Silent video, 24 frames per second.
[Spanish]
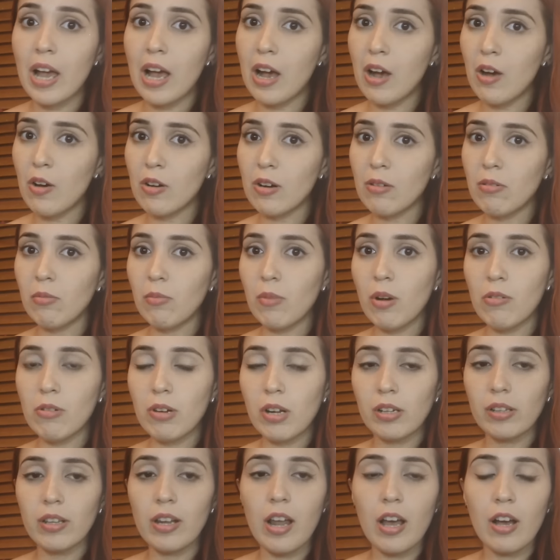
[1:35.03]
Ahora vamos a
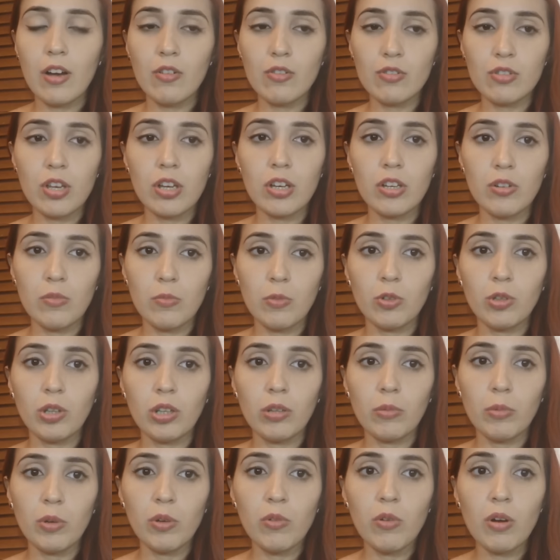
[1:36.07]
hablar de las cosas que no me
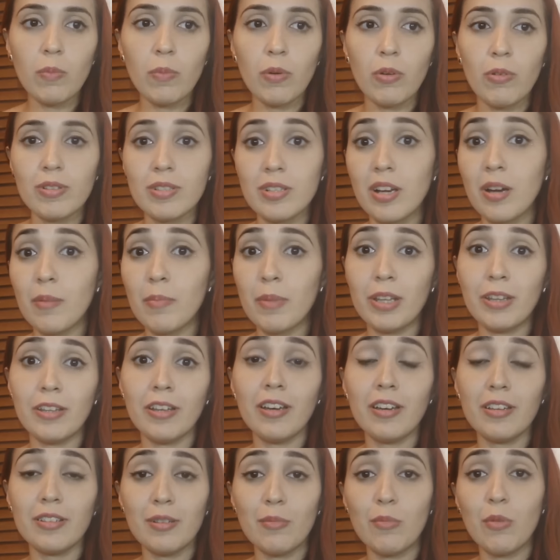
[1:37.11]
gustan de mi cuerpo y básicamente
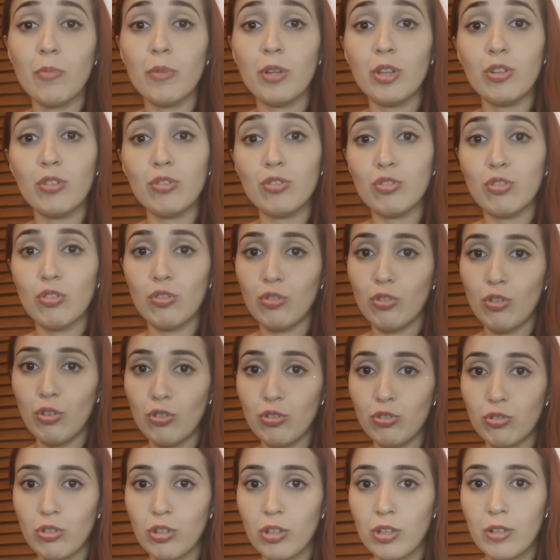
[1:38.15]
en este momento son
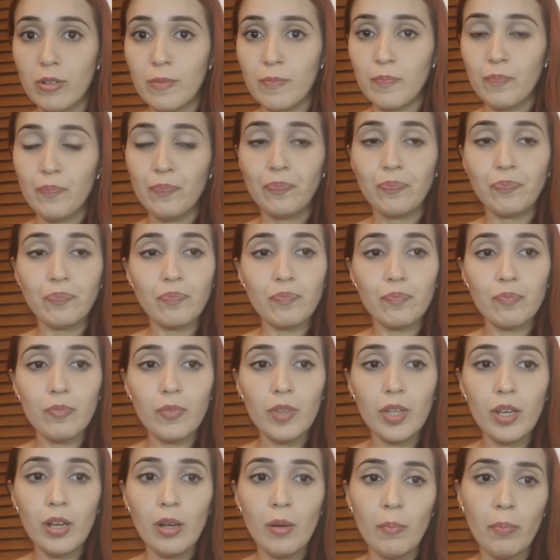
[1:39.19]
dos.
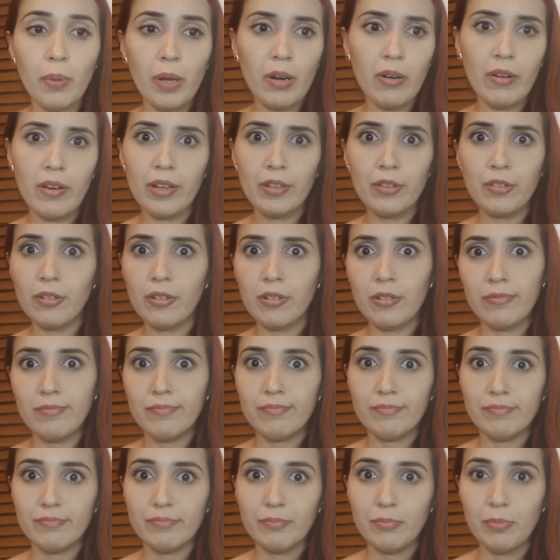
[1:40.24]
Pero esto
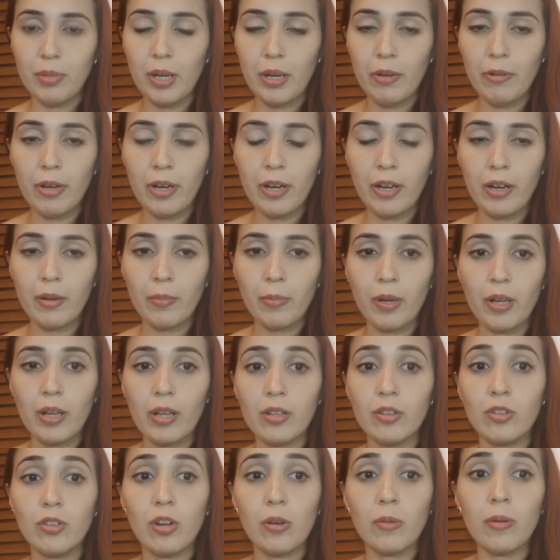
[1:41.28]
puede variar. Pues,
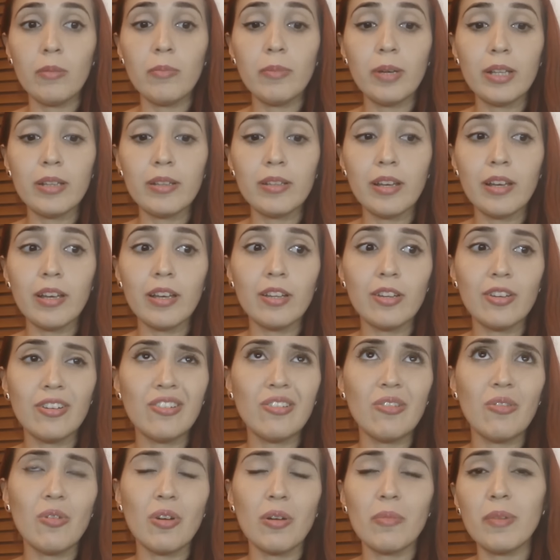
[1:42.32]
normalmente
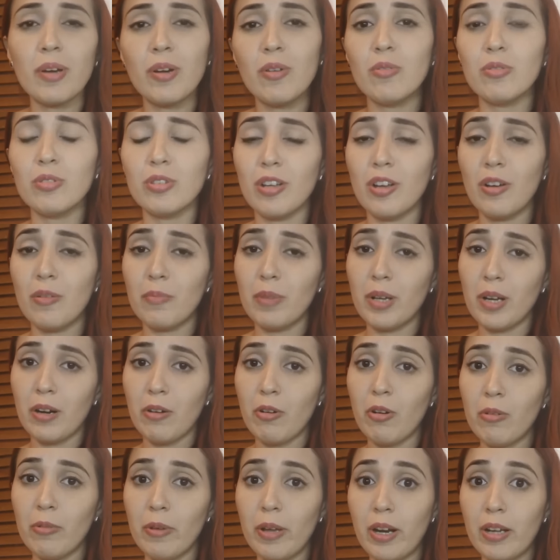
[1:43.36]
nunca me han gustado mis
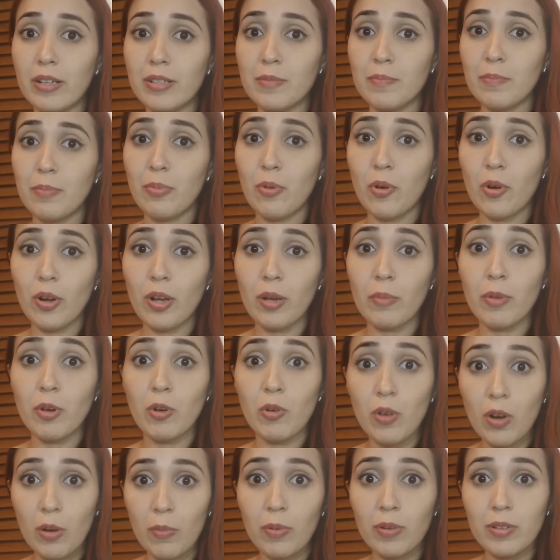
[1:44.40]
revolveras porque mi
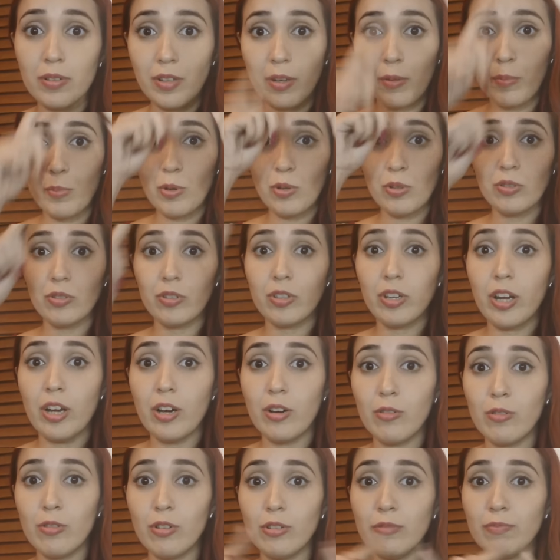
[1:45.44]
cuerpo es tipo
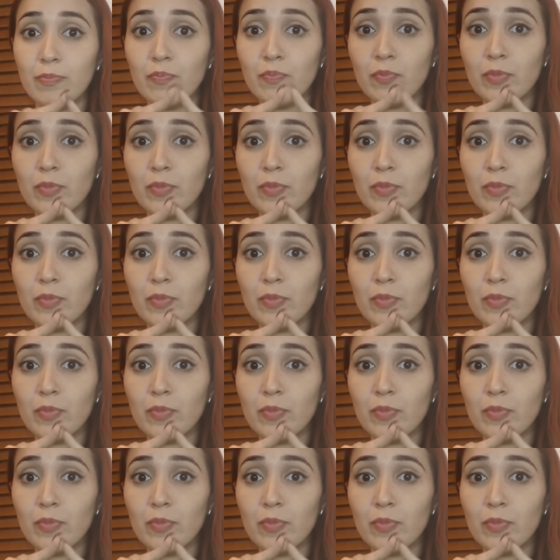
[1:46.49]
triángulo